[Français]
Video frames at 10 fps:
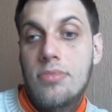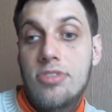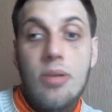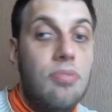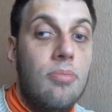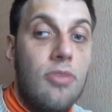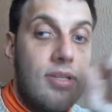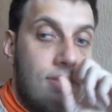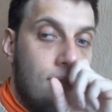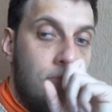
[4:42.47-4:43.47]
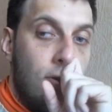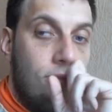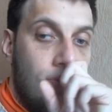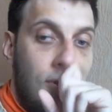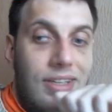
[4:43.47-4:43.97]
Ça, pour moi, c'est
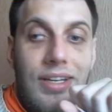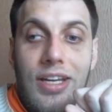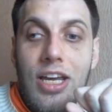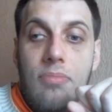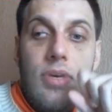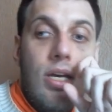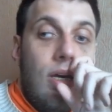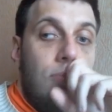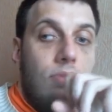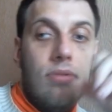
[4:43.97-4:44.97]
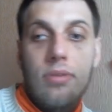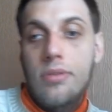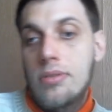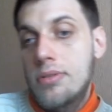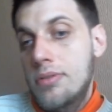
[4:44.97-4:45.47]
important. Mais bon,
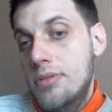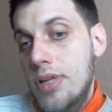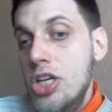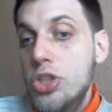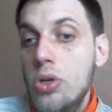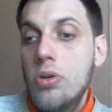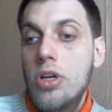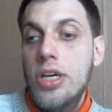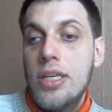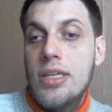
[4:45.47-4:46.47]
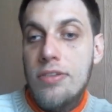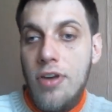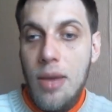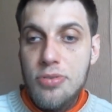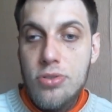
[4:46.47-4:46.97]
euh, les gens qui
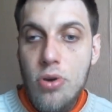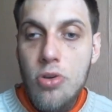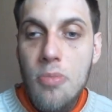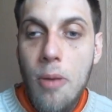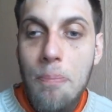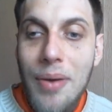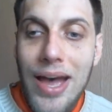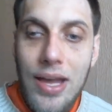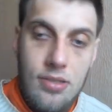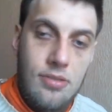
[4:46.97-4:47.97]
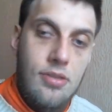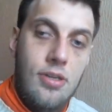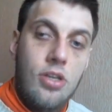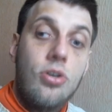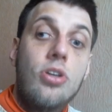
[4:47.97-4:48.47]
veulent absolument pas
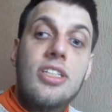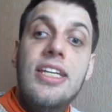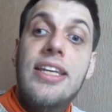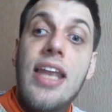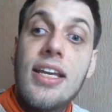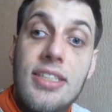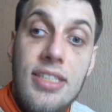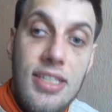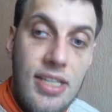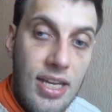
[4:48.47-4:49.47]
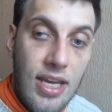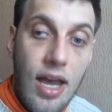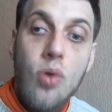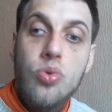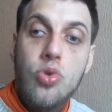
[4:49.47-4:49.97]
que Kill la Kill ait
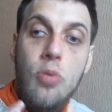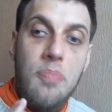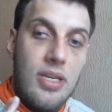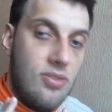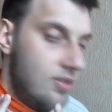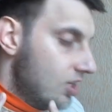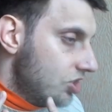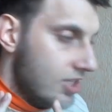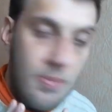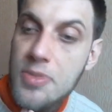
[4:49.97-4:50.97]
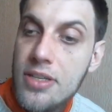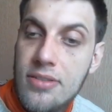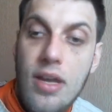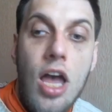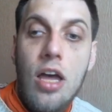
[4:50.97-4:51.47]
un ou deux personnages lesbiens
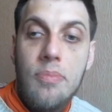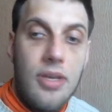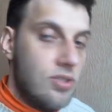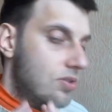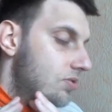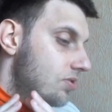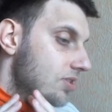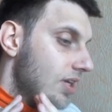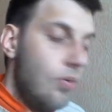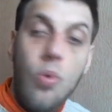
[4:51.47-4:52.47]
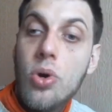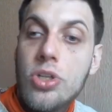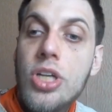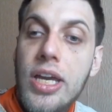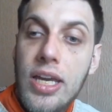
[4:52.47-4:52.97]
parce que ce serait
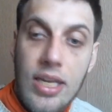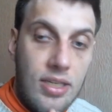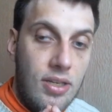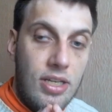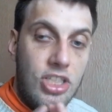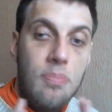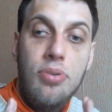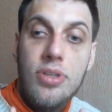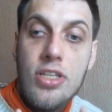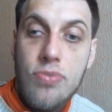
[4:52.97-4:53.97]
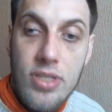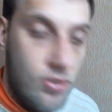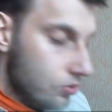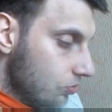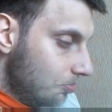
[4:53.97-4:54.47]
woke et que les Japonais
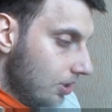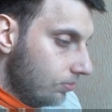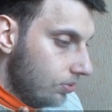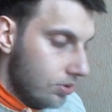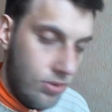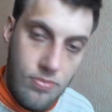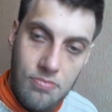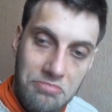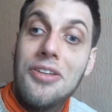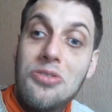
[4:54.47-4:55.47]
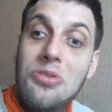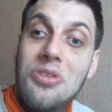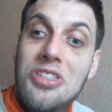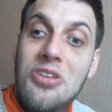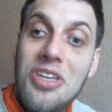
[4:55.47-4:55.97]
soi-disant sont pas woke. ceux,
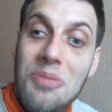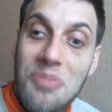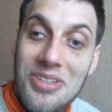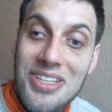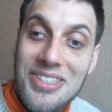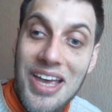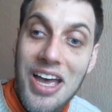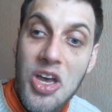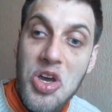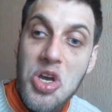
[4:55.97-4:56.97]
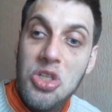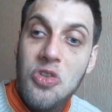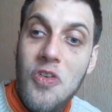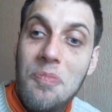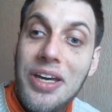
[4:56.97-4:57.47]
qui, pensaient ça, je
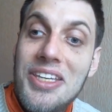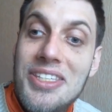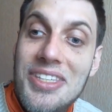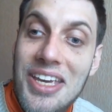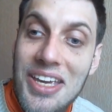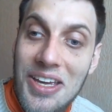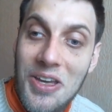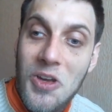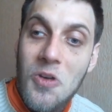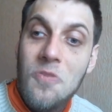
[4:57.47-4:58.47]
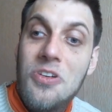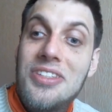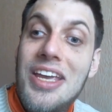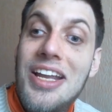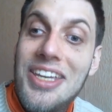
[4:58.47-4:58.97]
veux briser
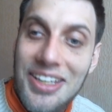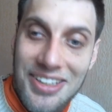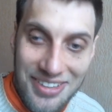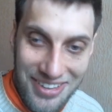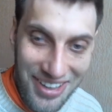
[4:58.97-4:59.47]
votre délire.